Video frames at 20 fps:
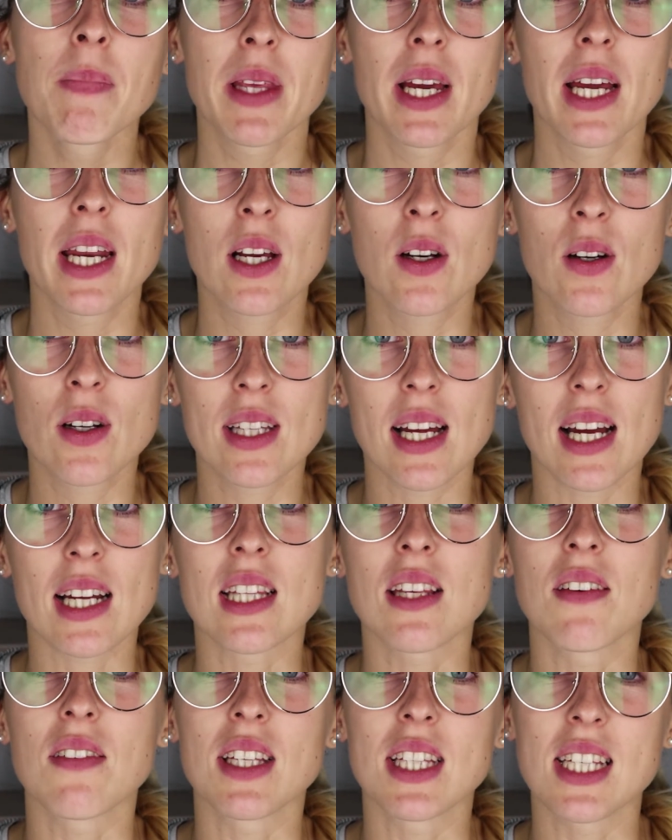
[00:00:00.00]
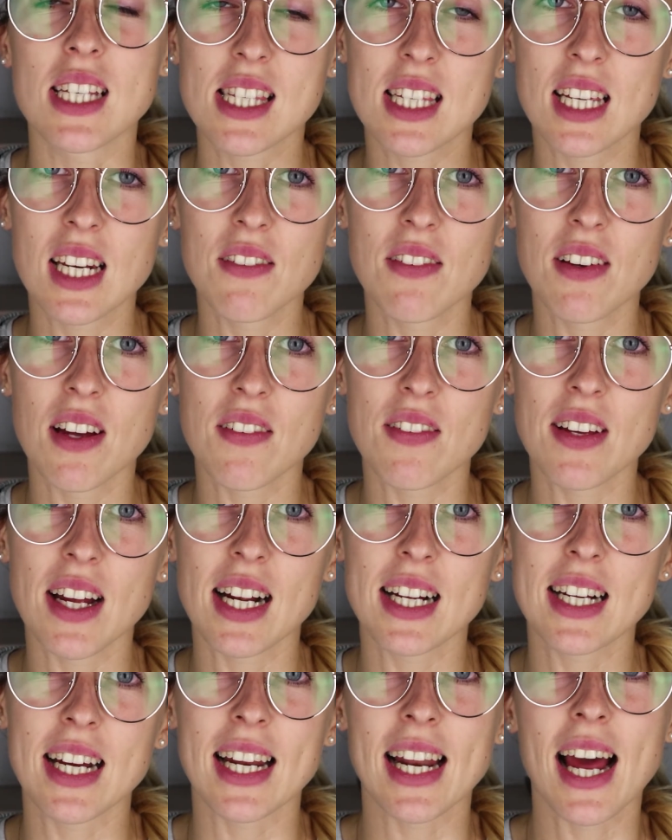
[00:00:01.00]
ricordatevi di iscrivervi
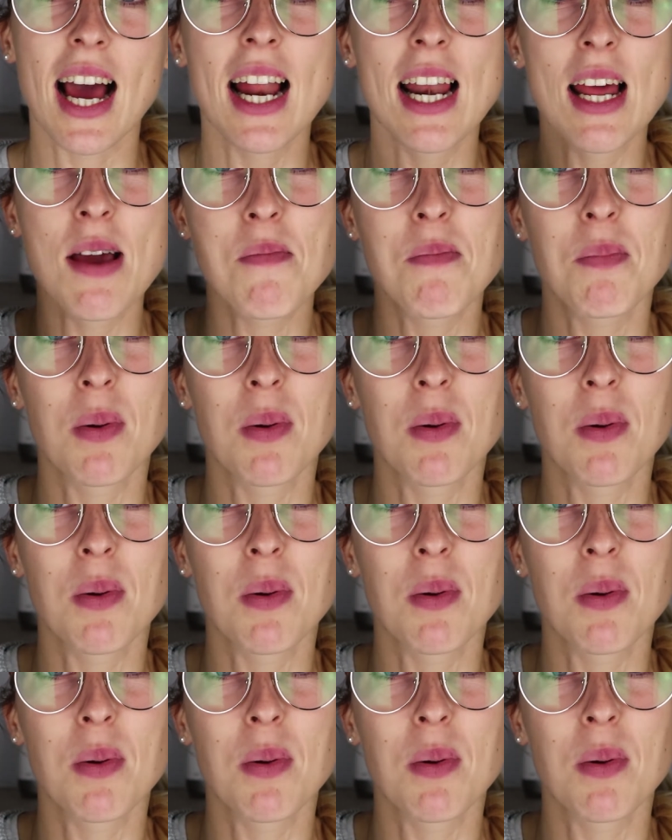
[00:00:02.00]
al canale,